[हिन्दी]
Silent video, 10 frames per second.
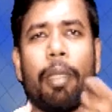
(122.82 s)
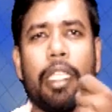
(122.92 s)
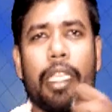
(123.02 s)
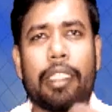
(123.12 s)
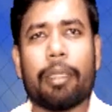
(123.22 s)
हमें
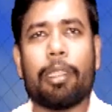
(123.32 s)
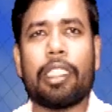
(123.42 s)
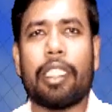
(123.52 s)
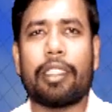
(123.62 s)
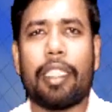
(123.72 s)
यह
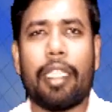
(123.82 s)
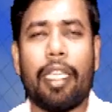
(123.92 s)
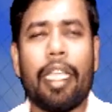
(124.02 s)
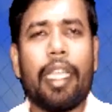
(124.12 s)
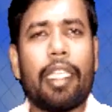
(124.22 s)
समझना
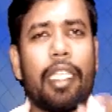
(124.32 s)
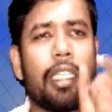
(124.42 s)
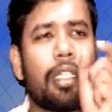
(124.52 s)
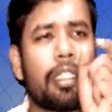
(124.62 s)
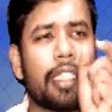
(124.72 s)
चाहिए
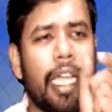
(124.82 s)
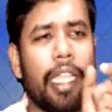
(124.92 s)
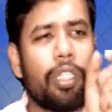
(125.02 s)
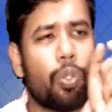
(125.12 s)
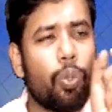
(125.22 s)
कि
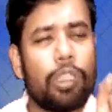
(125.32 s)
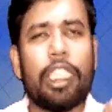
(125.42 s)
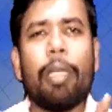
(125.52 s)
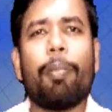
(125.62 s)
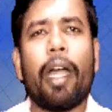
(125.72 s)
शायद
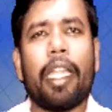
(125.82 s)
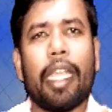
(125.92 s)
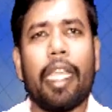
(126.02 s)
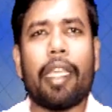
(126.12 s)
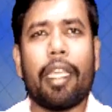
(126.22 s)
कुछ ही
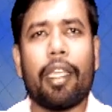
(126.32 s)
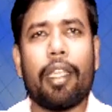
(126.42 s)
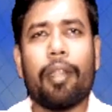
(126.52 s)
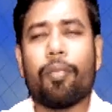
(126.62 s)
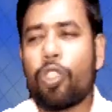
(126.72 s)
पार्ट ए के हैं